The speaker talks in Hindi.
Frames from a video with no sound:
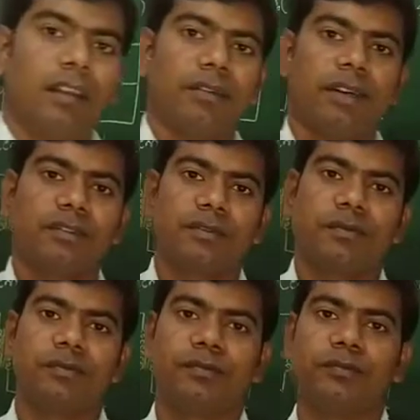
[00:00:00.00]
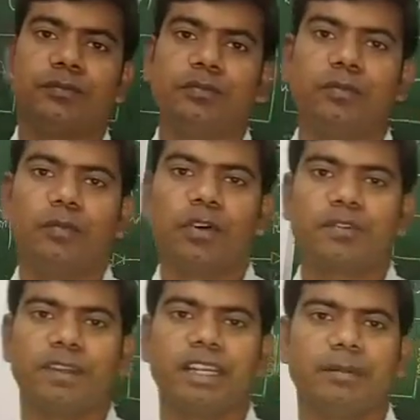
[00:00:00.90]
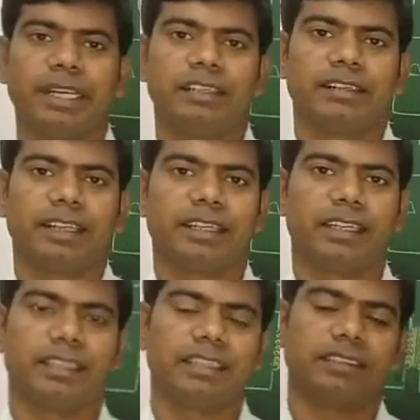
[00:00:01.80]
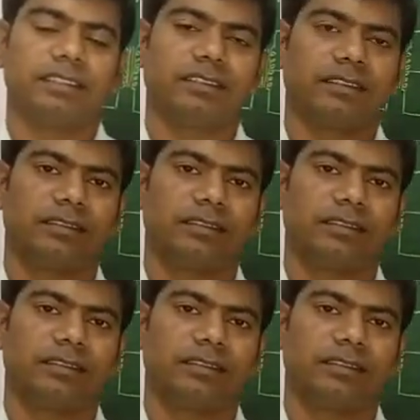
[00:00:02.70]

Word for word: हेलो फ्रेंड्स मोस्ट वेलकम आई टेक्निकल क्लासेस